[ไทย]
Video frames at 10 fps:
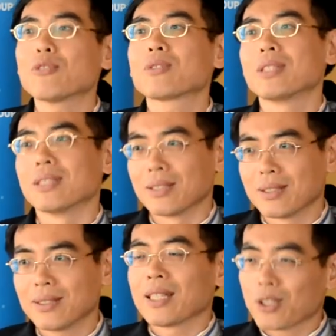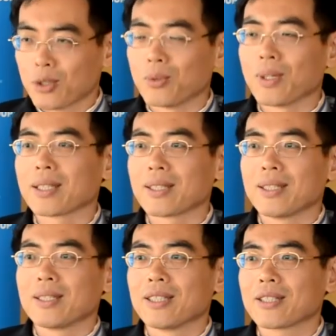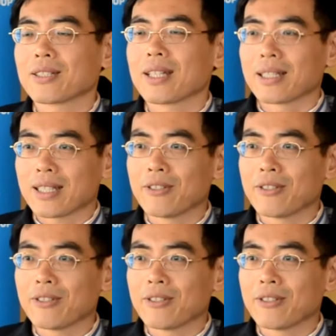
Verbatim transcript: เข้าถึงการตรวจ แล้วก็